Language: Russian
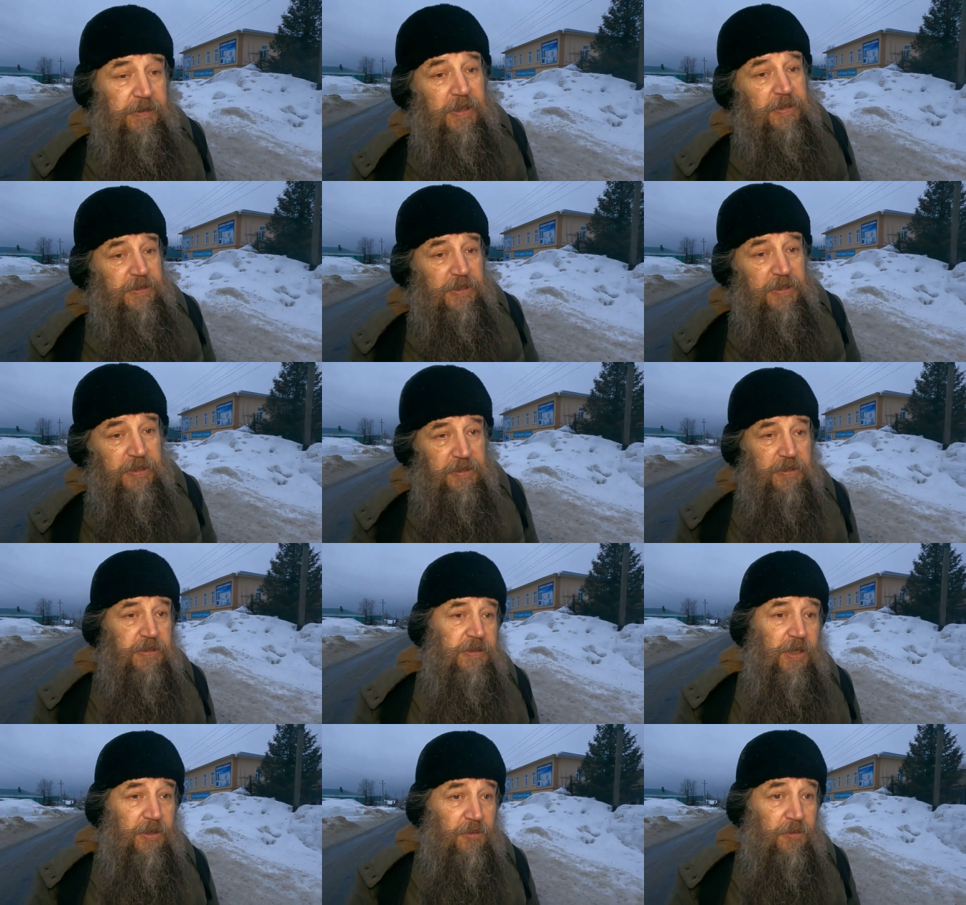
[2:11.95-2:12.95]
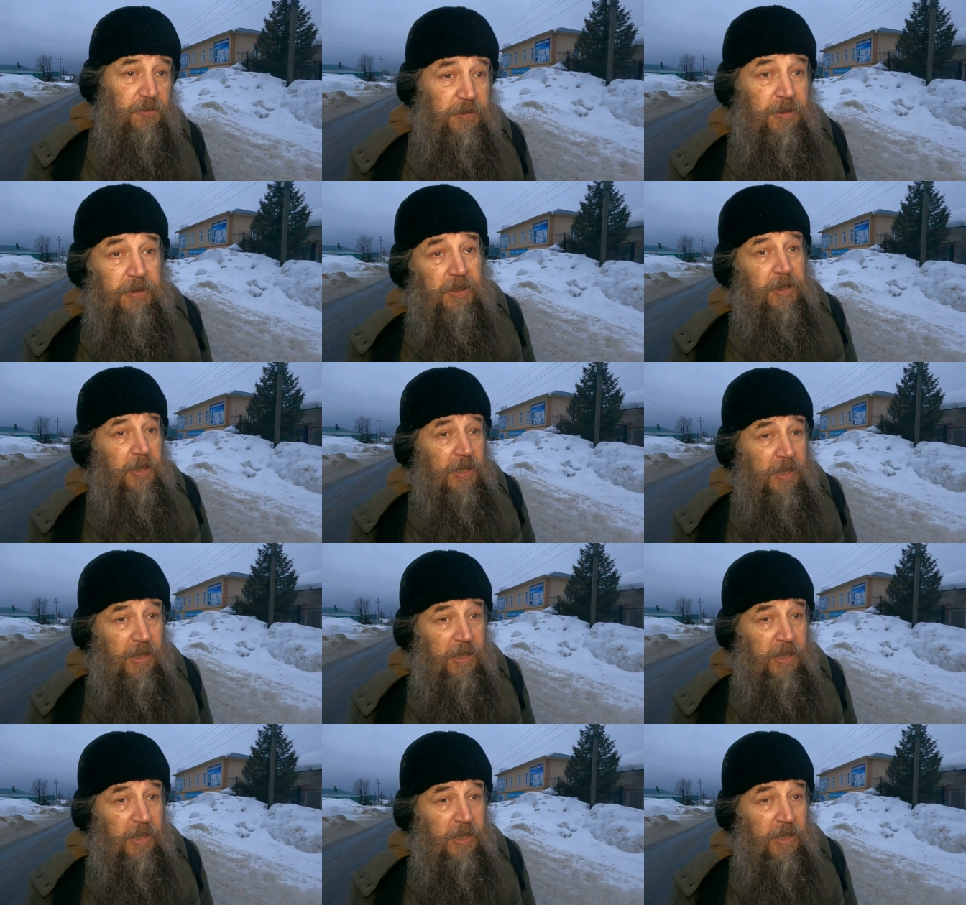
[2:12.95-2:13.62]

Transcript: на железной дороге,